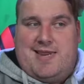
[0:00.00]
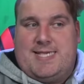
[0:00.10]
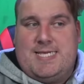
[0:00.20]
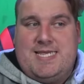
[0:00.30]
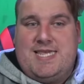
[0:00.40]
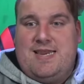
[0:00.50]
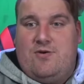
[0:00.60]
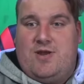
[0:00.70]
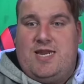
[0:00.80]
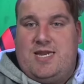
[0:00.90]
das sind die
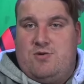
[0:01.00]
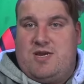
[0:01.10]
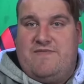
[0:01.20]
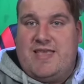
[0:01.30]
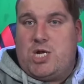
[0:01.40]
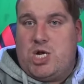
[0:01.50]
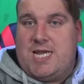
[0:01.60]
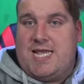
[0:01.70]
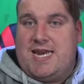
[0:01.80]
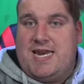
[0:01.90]
Leute, die durch die
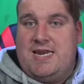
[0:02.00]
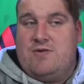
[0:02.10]
Weltgeschichte rennen